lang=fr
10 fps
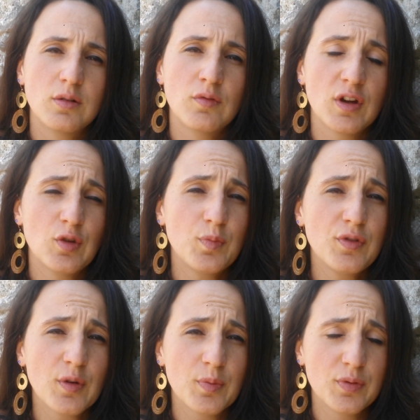On voit de
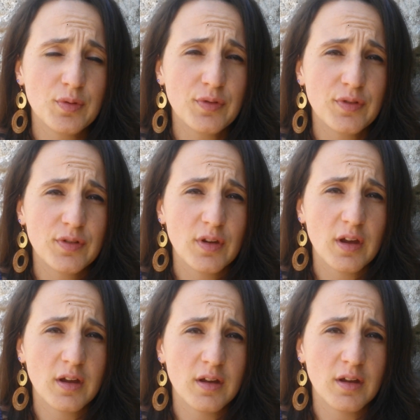plus en plus
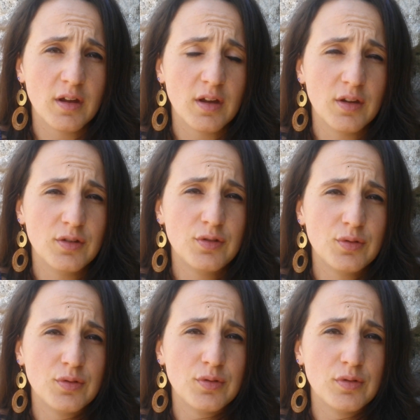euh,
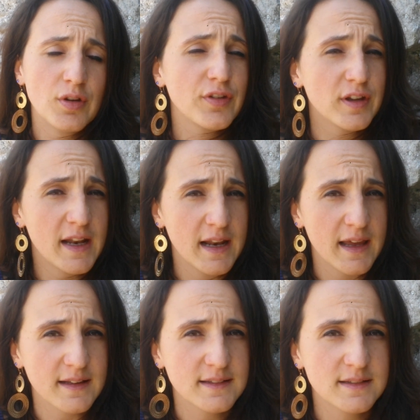de lanceurs
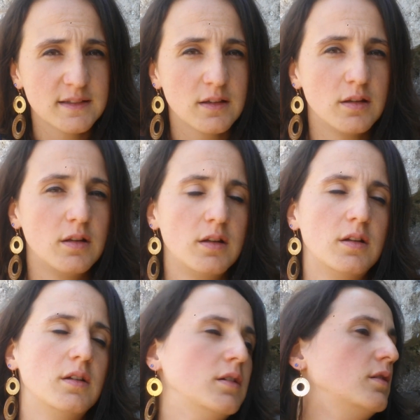d'alerte
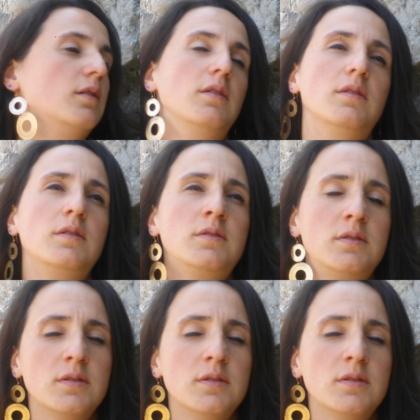euh,